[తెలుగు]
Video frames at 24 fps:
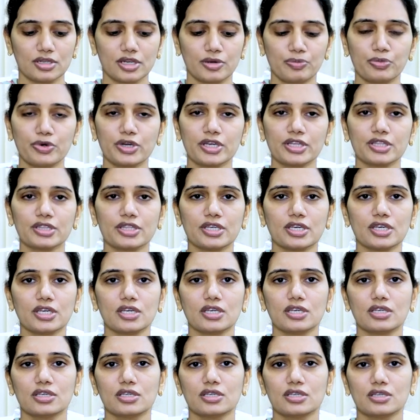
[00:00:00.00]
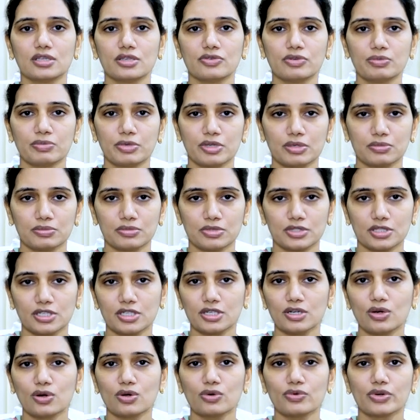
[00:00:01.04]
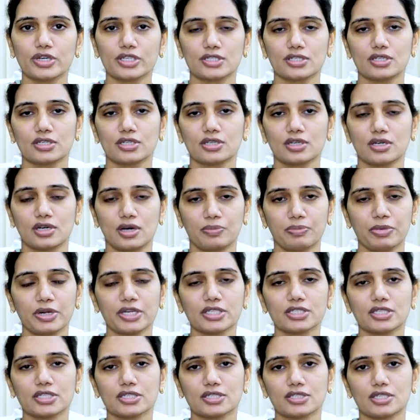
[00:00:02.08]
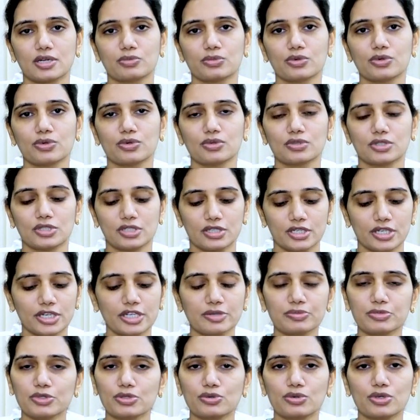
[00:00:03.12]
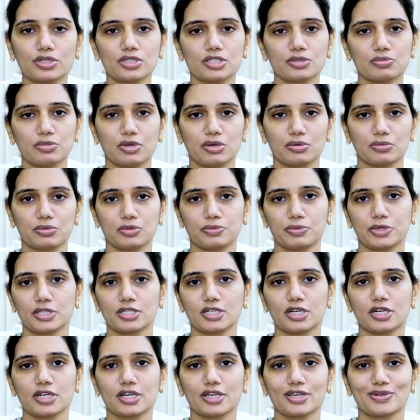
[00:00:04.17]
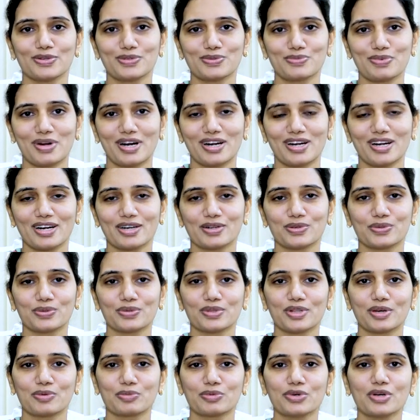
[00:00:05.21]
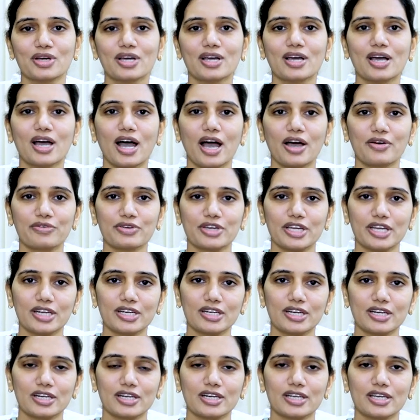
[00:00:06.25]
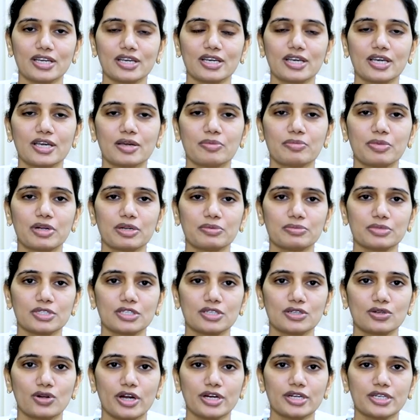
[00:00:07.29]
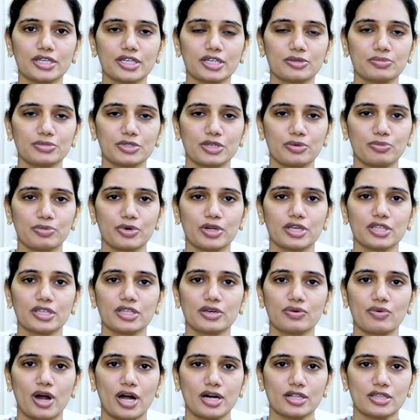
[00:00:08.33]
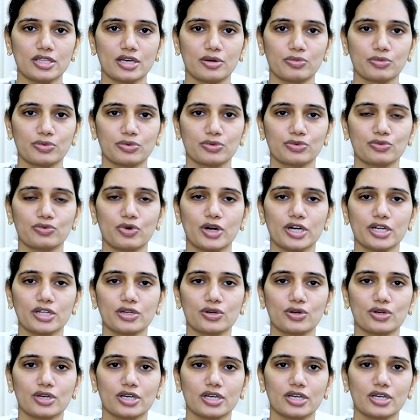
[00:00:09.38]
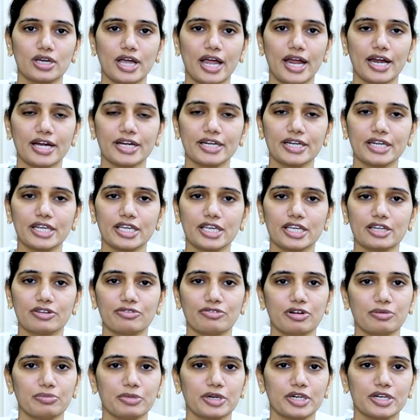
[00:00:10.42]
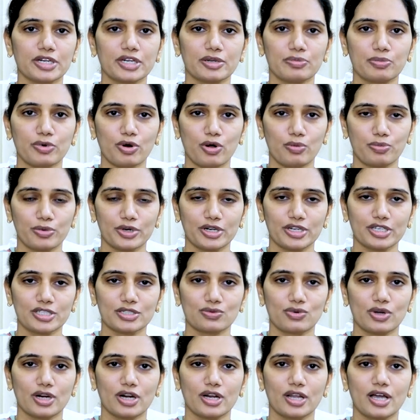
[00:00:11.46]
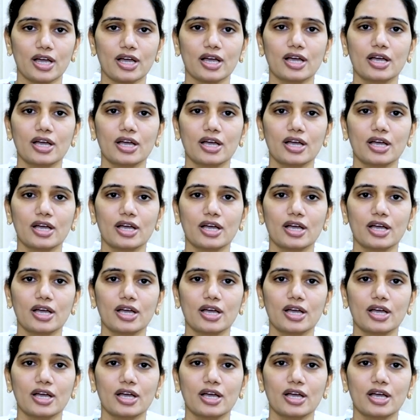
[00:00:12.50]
ఎప్పుడైతే ఇవి మనం స్కిన్లో వేస్ అప్లై చేస్తామో క్రీమ్స్ గురించి మనం స్పెషల్గా ఈరోజు మాట్లాడుకుందాము అవి ఏంటంటే మనం స్టిరాయిడ్ క్రీమ్స్ ఎప్పుడైతే వాడతామో వాటి యొక్క యాంటీ ఇన్ఫ్లమేటరీ ప్రాపర్టీస్ వల్ల